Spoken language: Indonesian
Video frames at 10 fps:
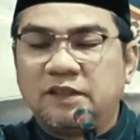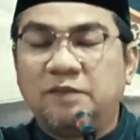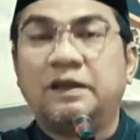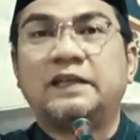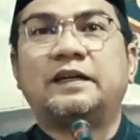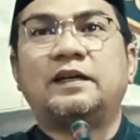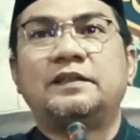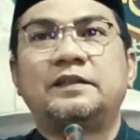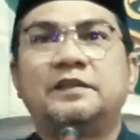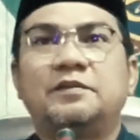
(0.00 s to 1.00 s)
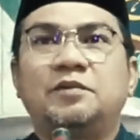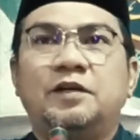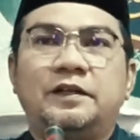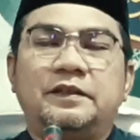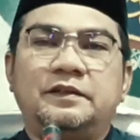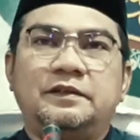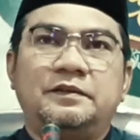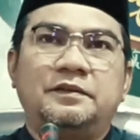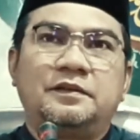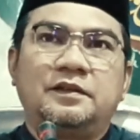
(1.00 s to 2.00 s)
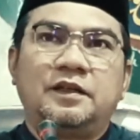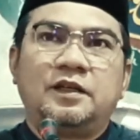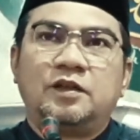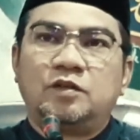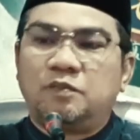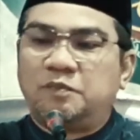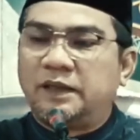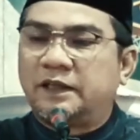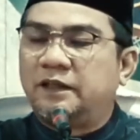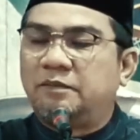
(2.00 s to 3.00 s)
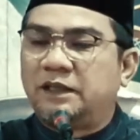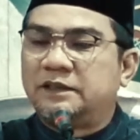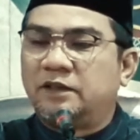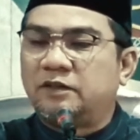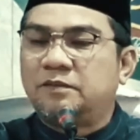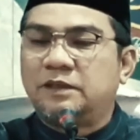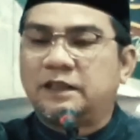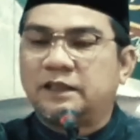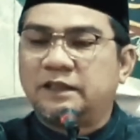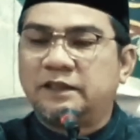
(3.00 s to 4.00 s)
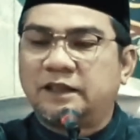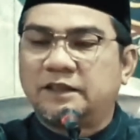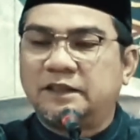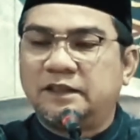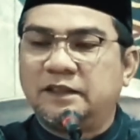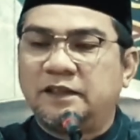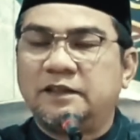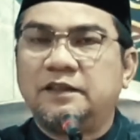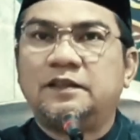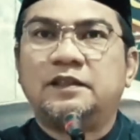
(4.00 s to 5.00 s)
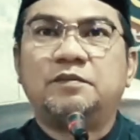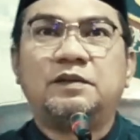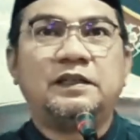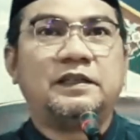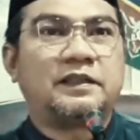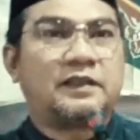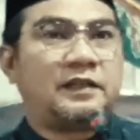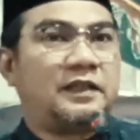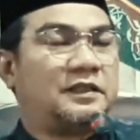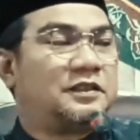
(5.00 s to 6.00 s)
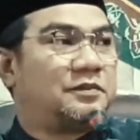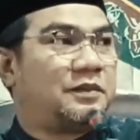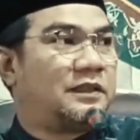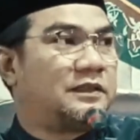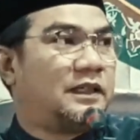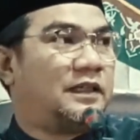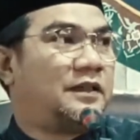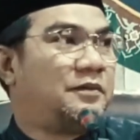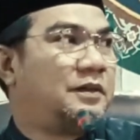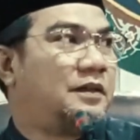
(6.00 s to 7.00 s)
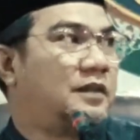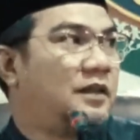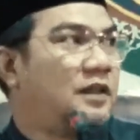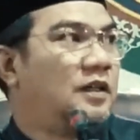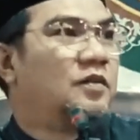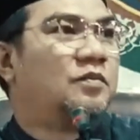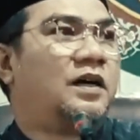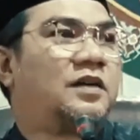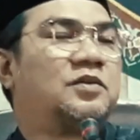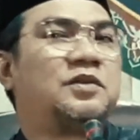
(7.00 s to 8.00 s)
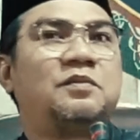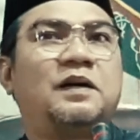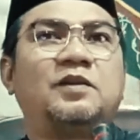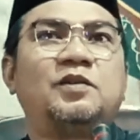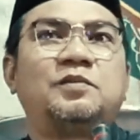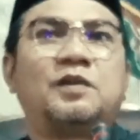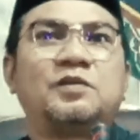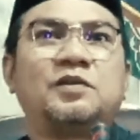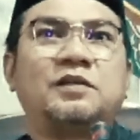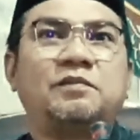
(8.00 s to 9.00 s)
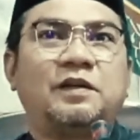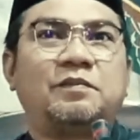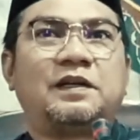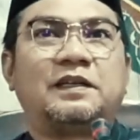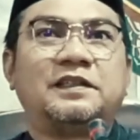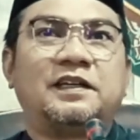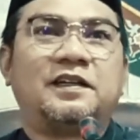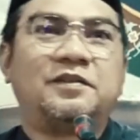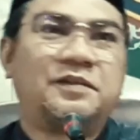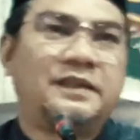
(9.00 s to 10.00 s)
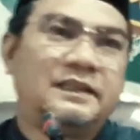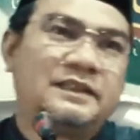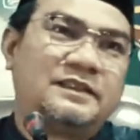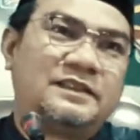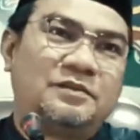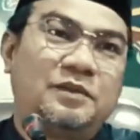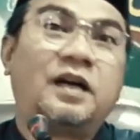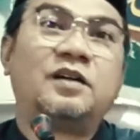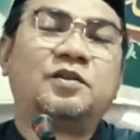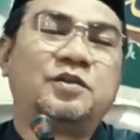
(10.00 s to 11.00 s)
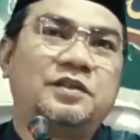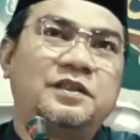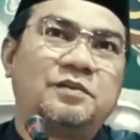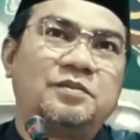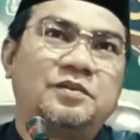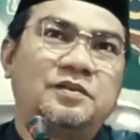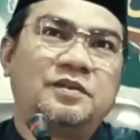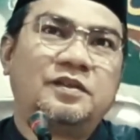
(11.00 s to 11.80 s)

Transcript: di bengkelnya dia buat Rupa karena banyak orang makan Kentucky dia ini dibelinya tanah di seberang jalan, Pak. Baru terbangun baru orang pelebaran jalan, Pak. Bangkrut dia, Bu.